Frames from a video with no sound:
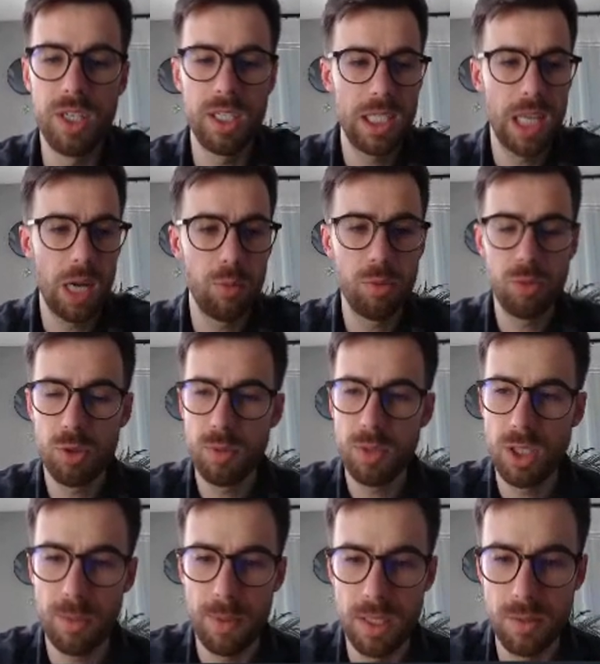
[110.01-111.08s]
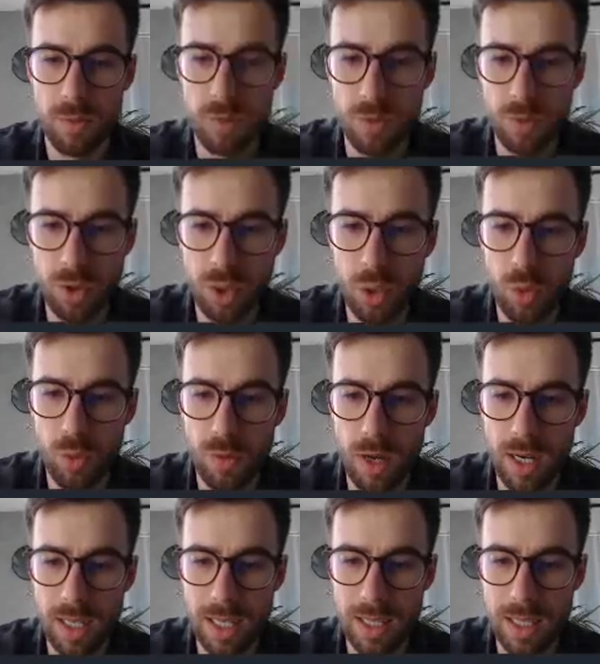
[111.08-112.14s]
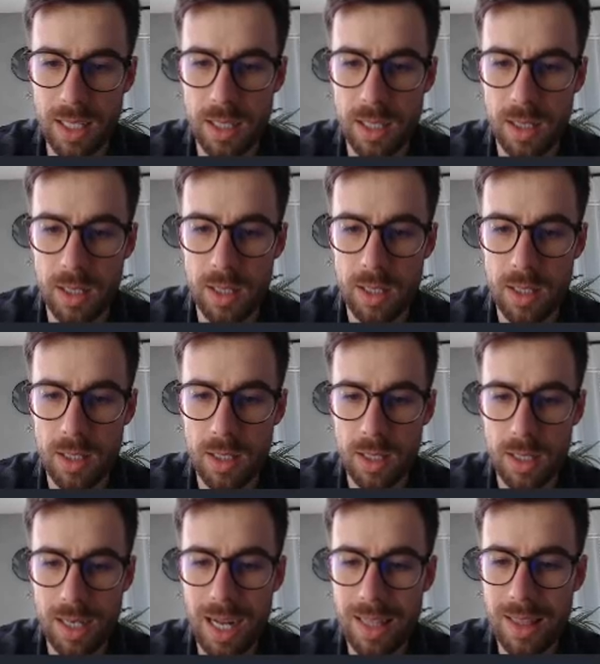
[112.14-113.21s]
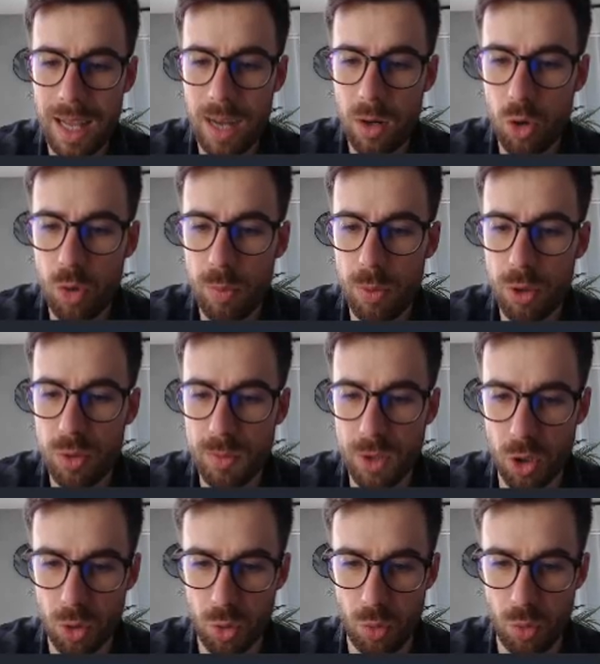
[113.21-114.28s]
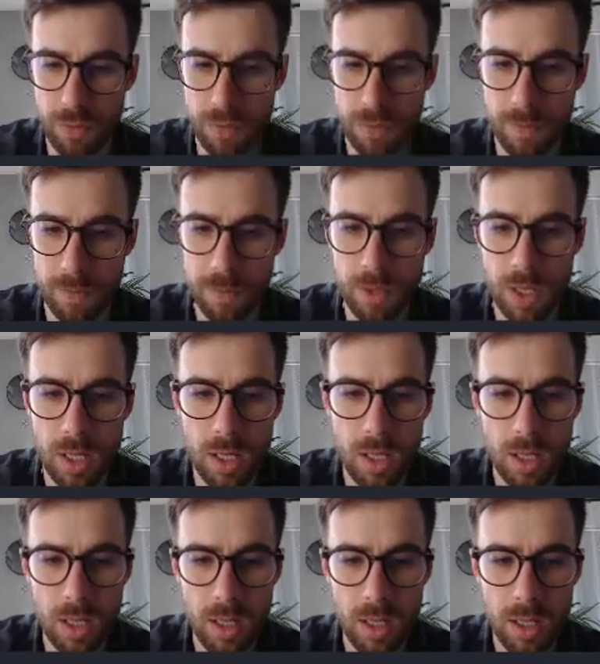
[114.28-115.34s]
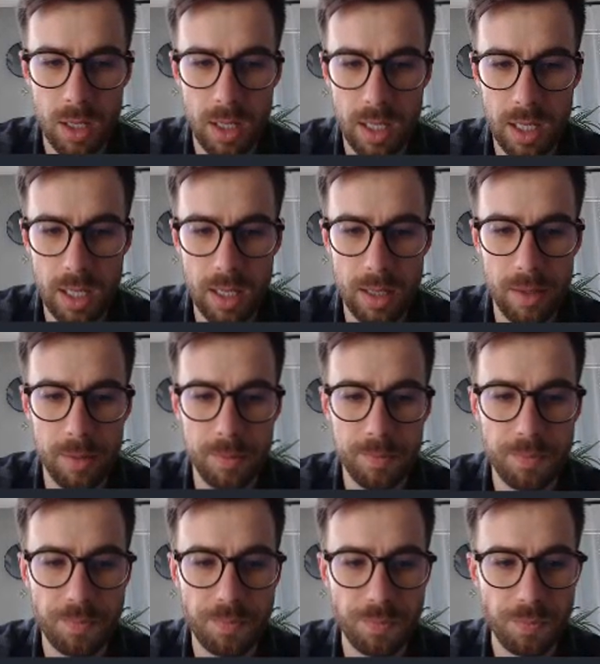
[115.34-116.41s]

I chciałbym, żebyście Państwo zwrócili uwagę na ten katalog podmiotów. E,